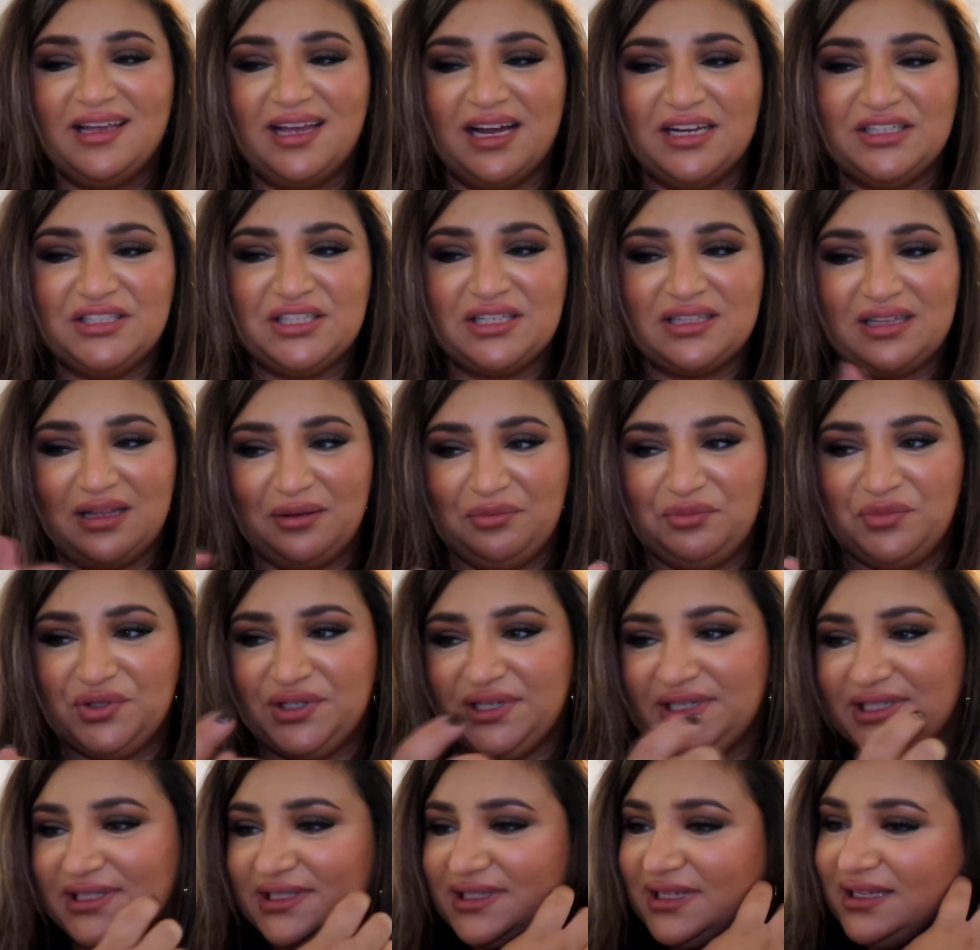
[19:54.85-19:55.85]
Gerçekten
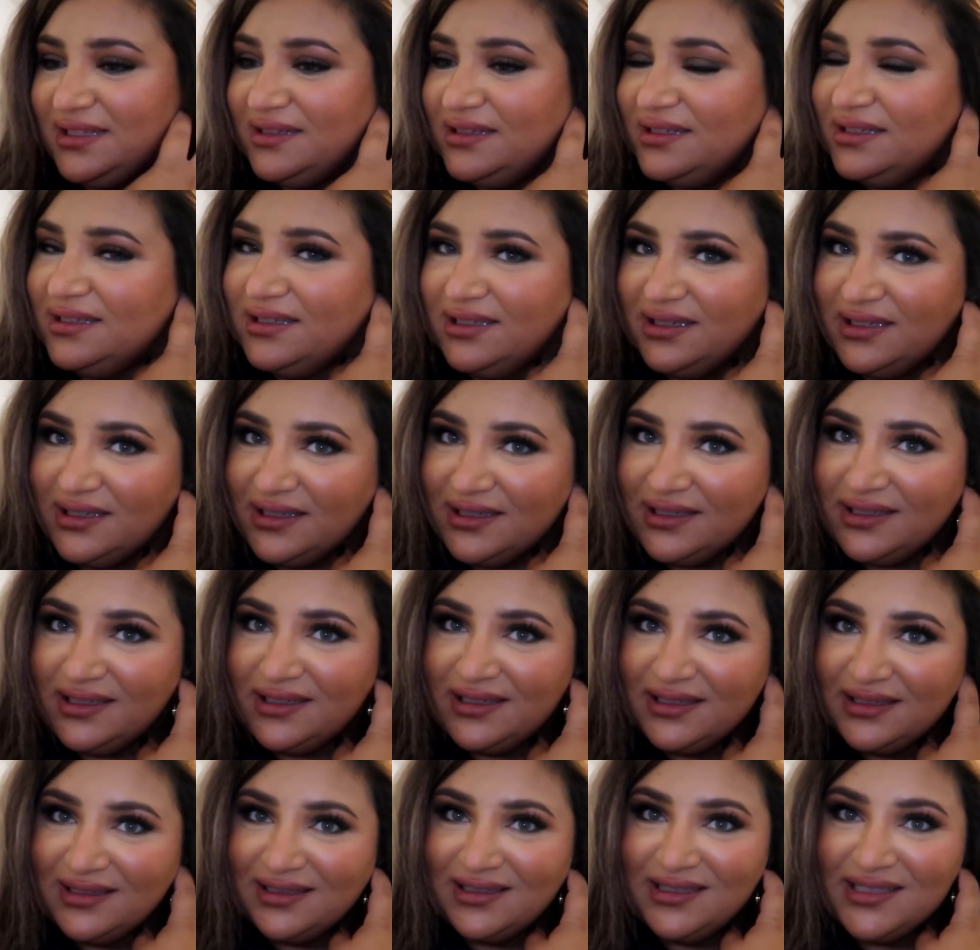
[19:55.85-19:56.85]
birazdan e,
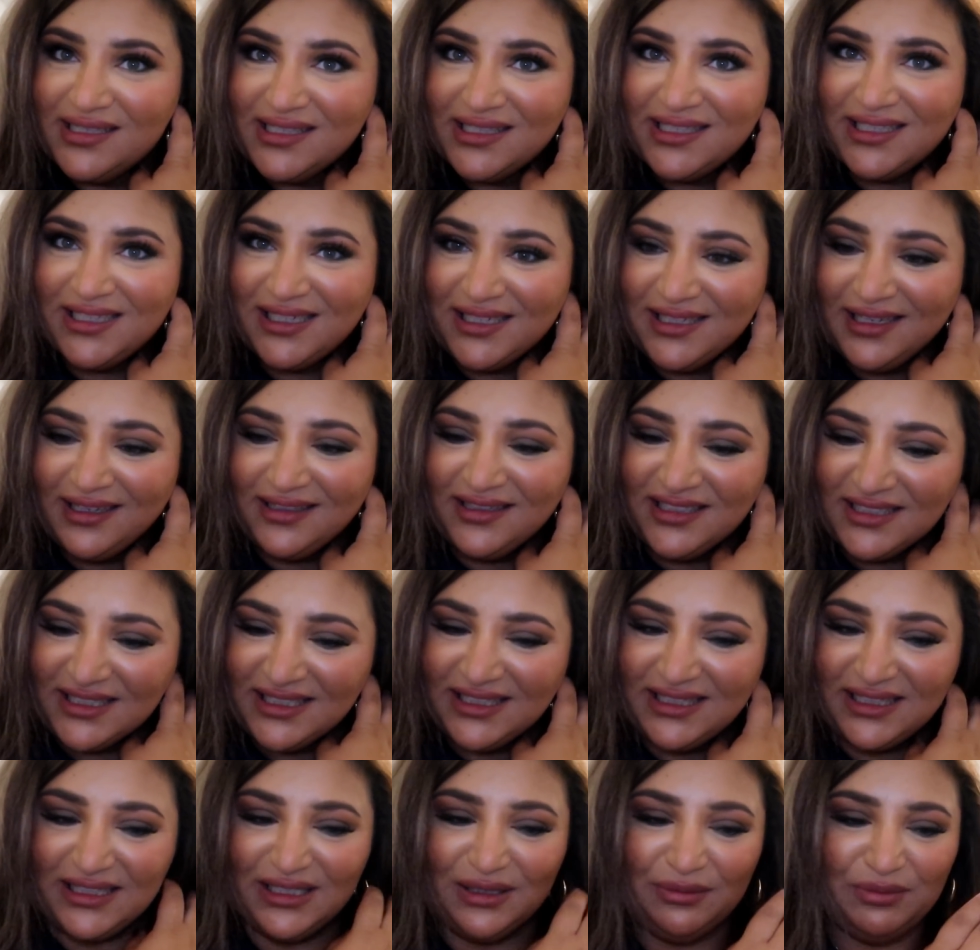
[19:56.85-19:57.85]
kızların yanına
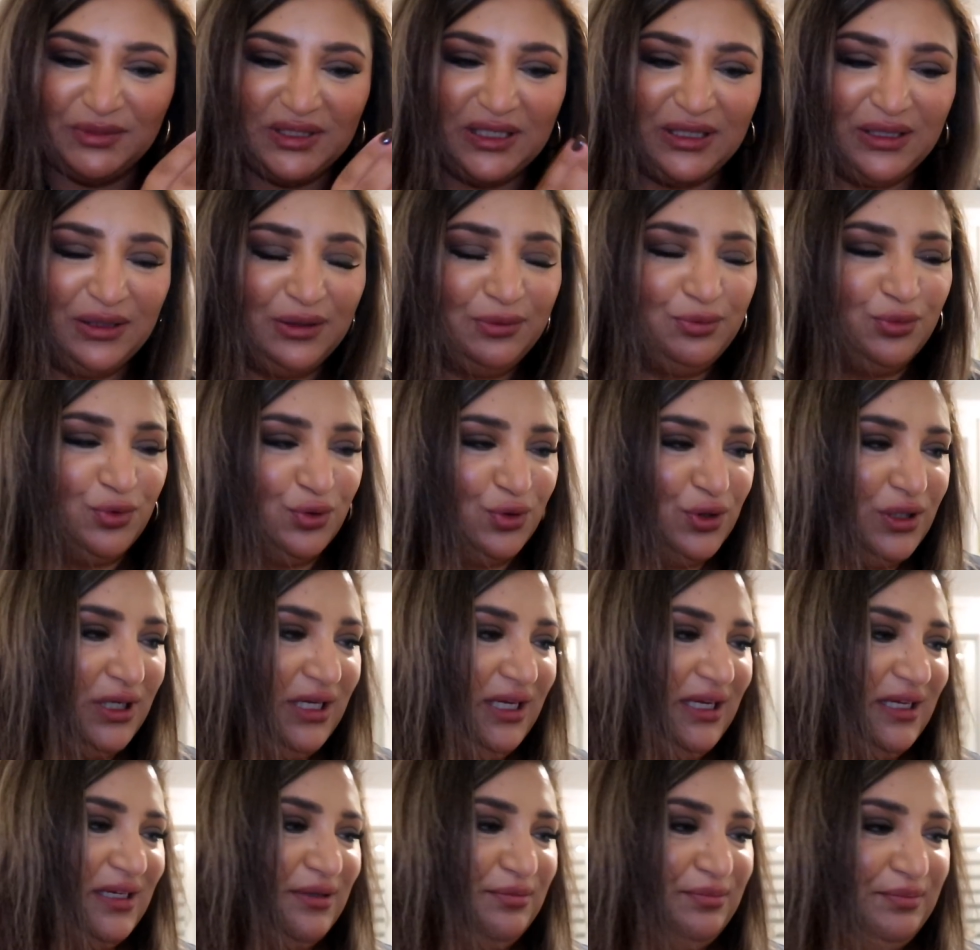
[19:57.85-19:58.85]
gittiğimde bunu
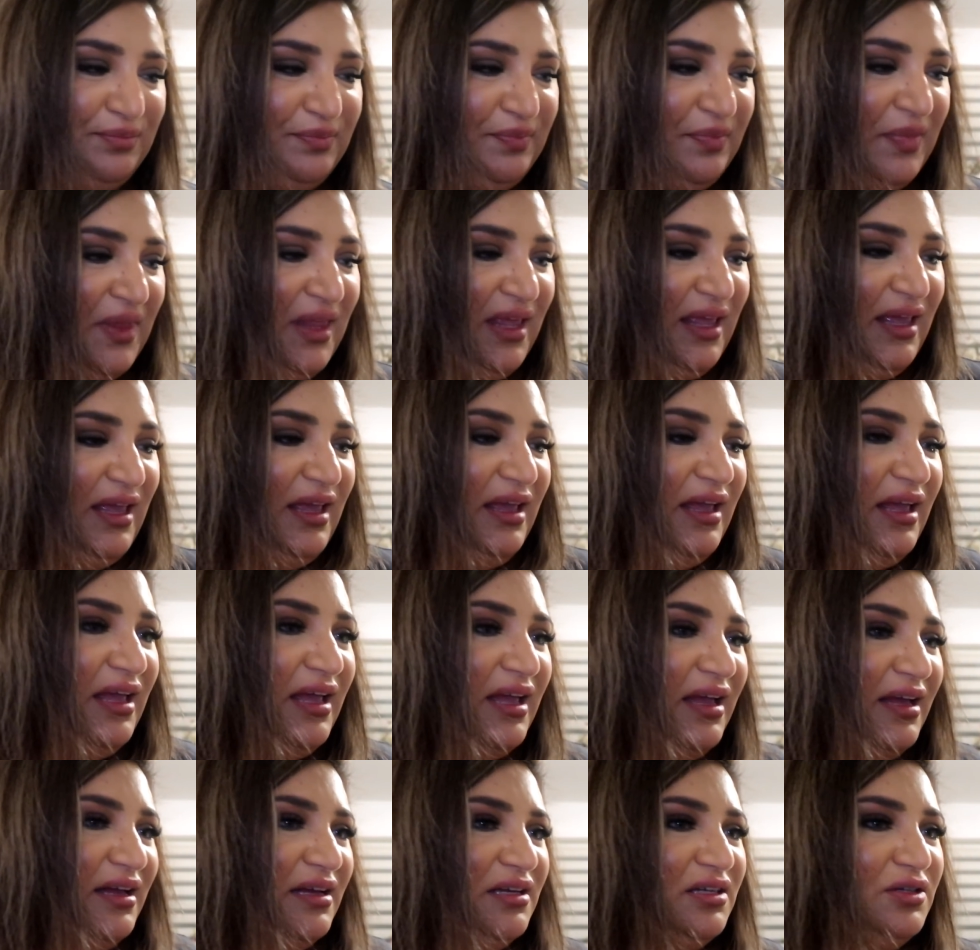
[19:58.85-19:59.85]
giyerim.
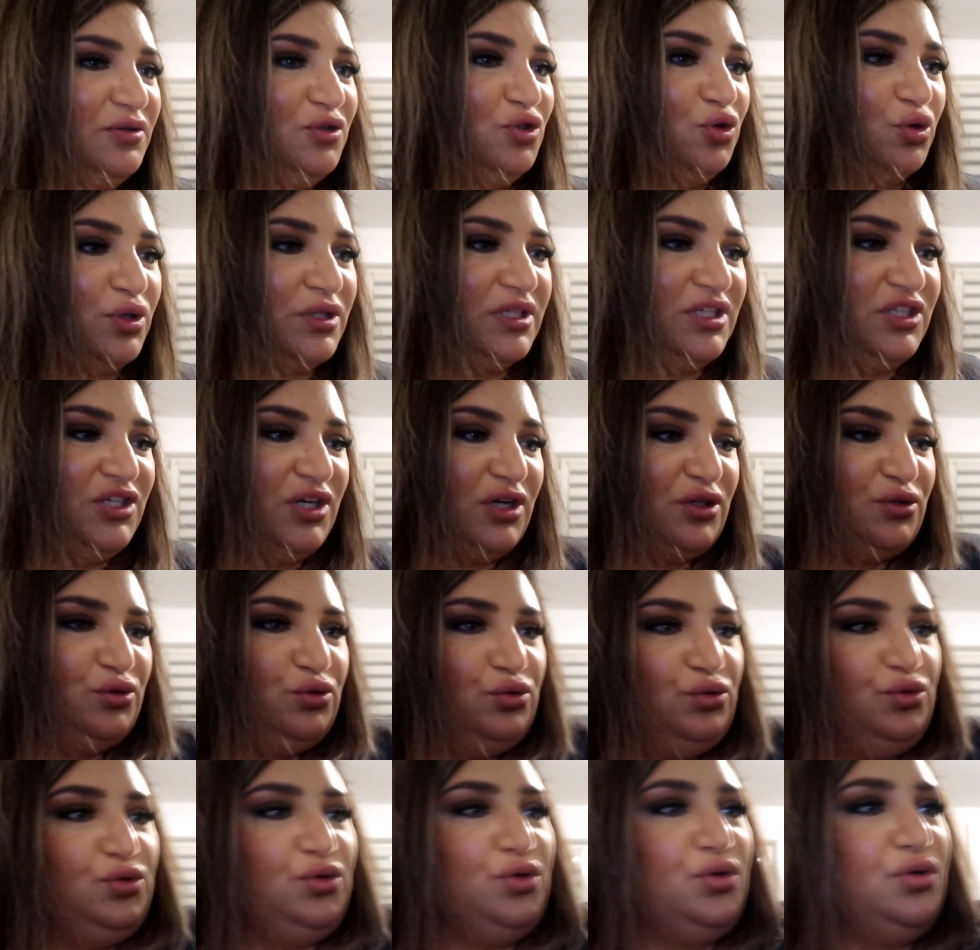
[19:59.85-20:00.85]
Çok
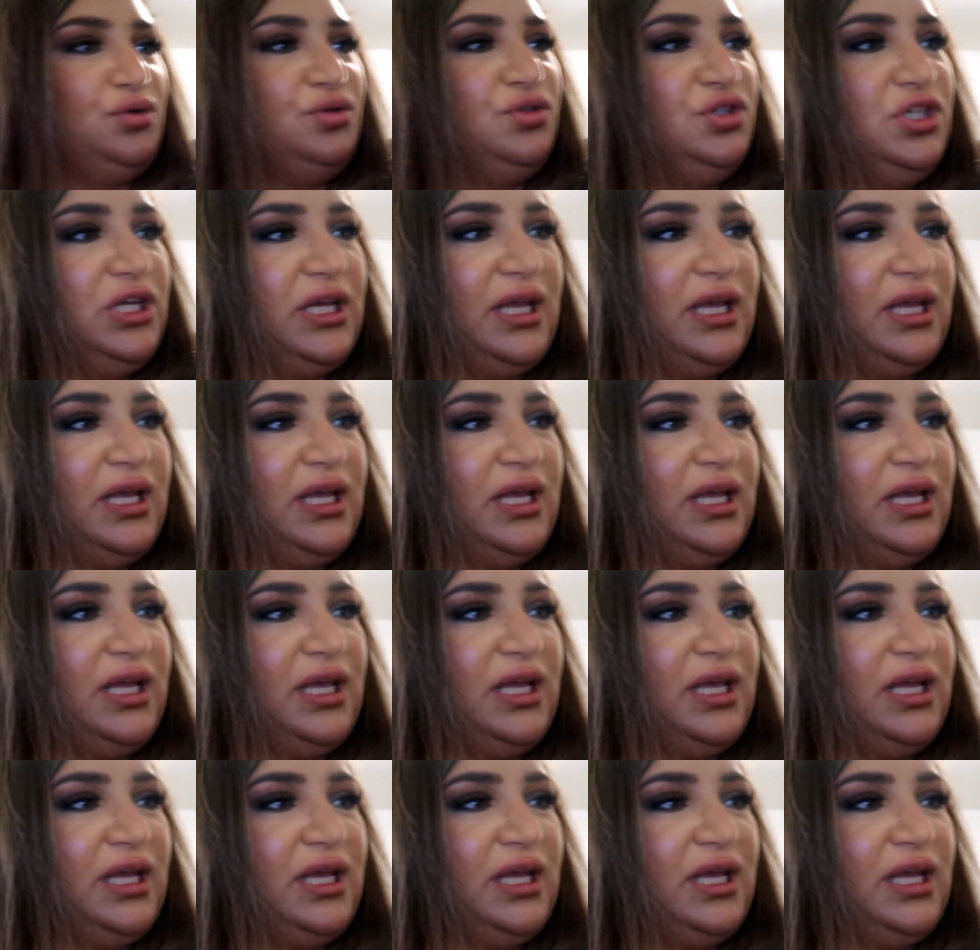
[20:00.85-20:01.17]
sıcak tutuyor.